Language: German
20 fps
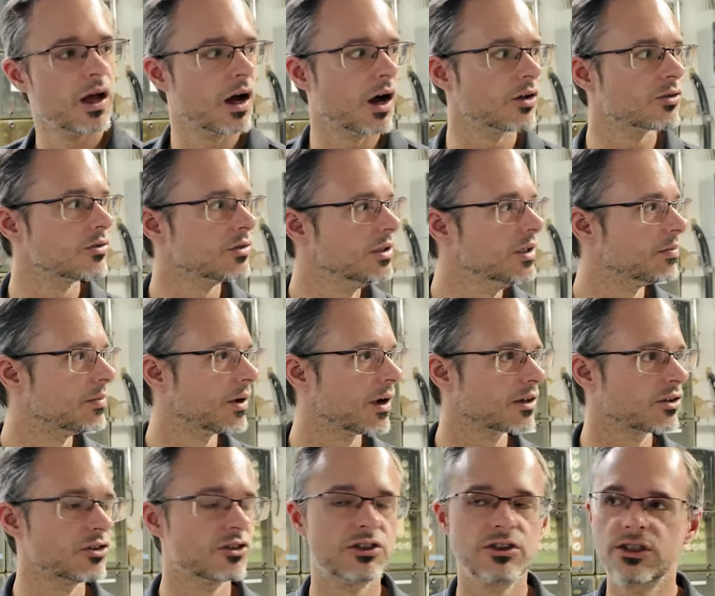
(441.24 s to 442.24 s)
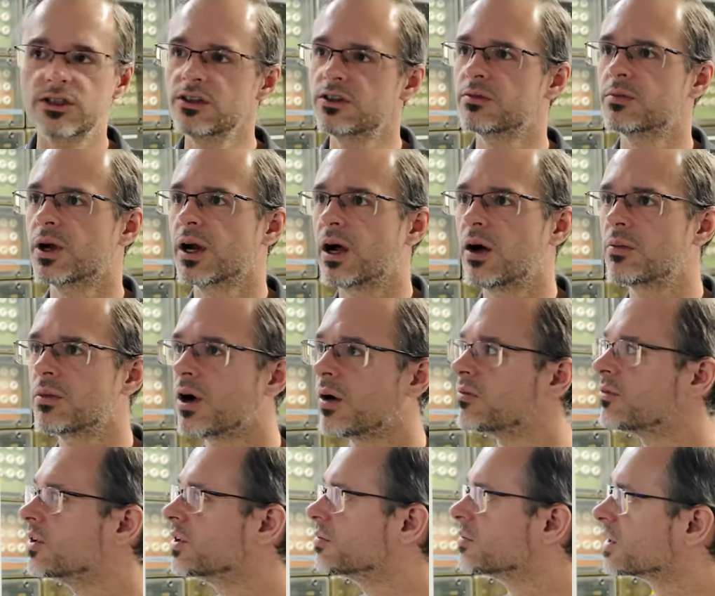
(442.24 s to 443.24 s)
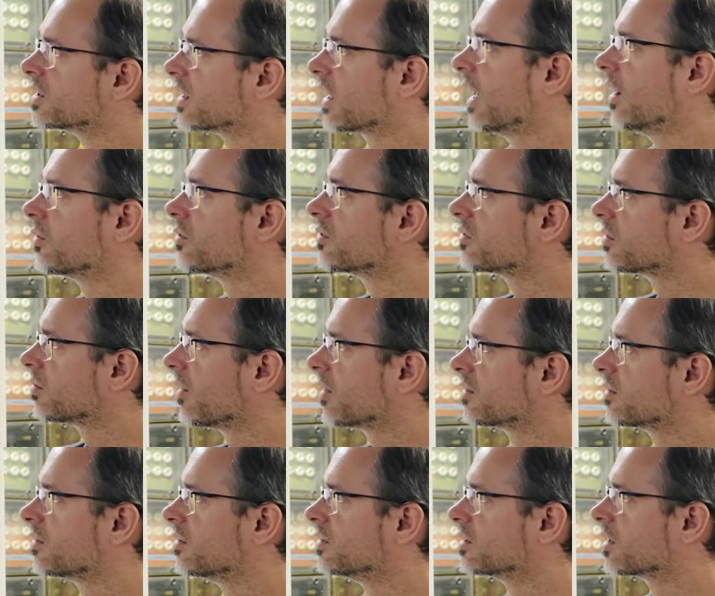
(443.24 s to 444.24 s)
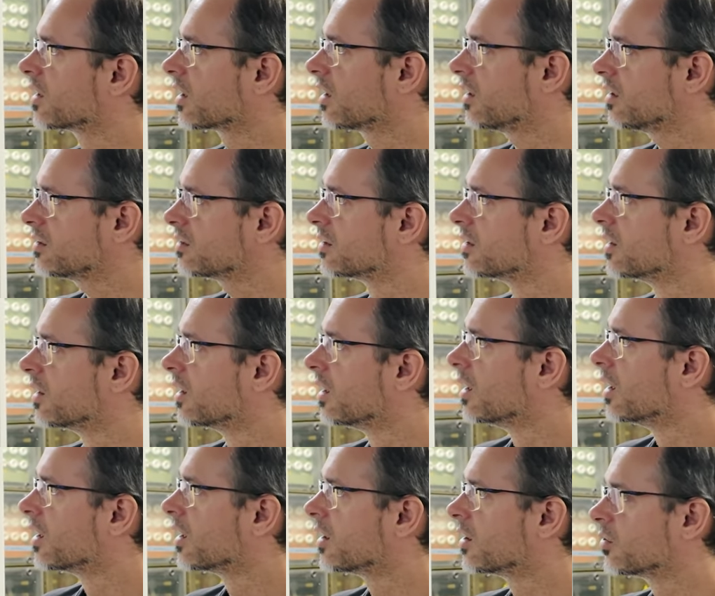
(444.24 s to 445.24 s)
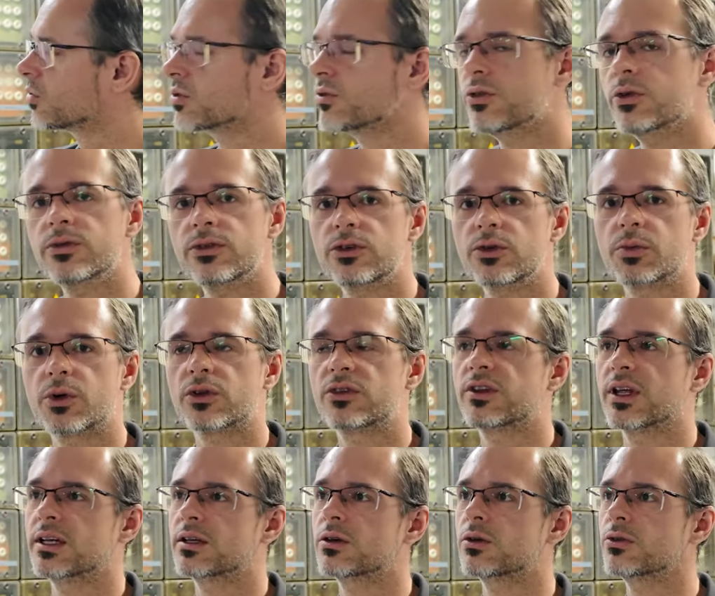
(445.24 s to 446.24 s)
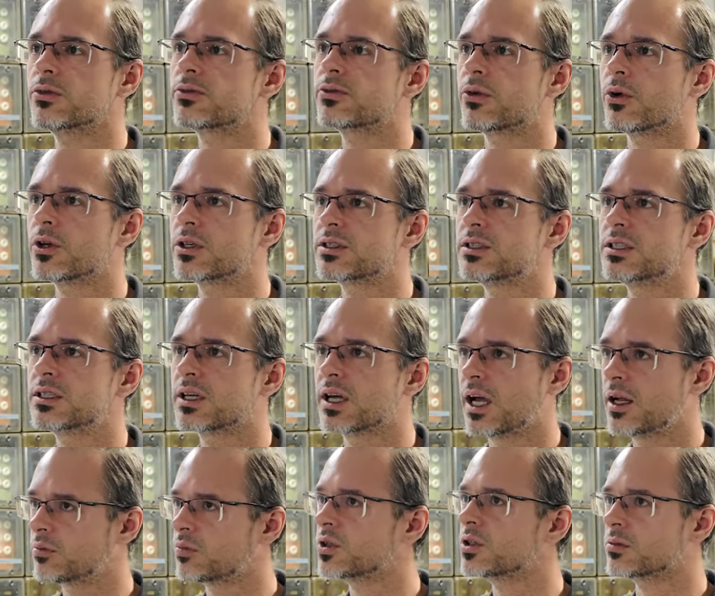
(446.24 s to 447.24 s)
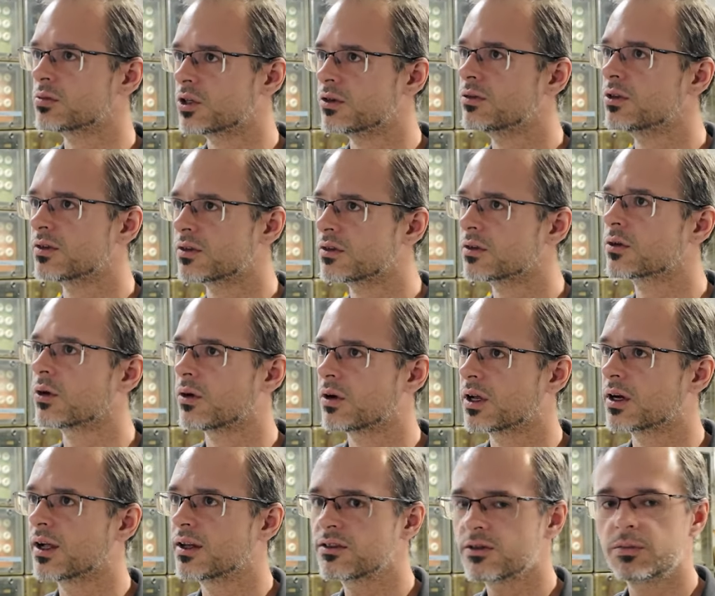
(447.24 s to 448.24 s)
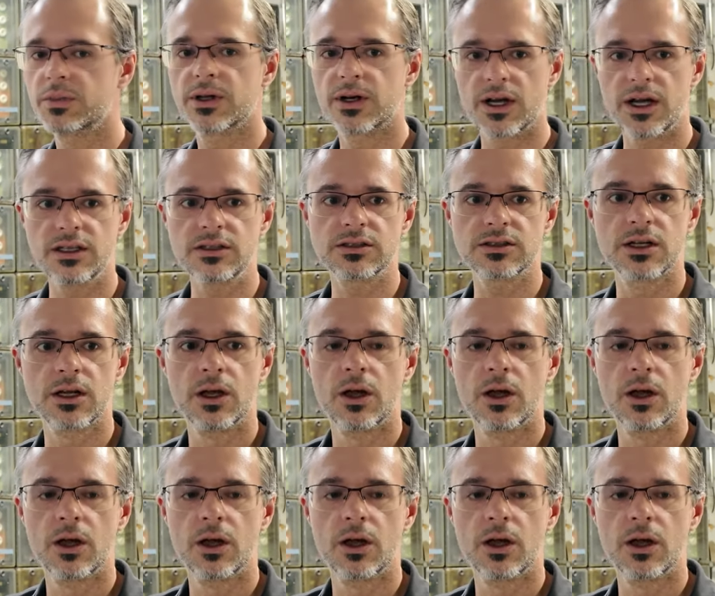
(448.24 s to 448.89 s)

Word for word: Also hier praktisch in diesem Raum haben wir immer 23 Grad äh, und 50 Prozent Luftfeuchtigkeit mit einem gewissen Toleranzbereich,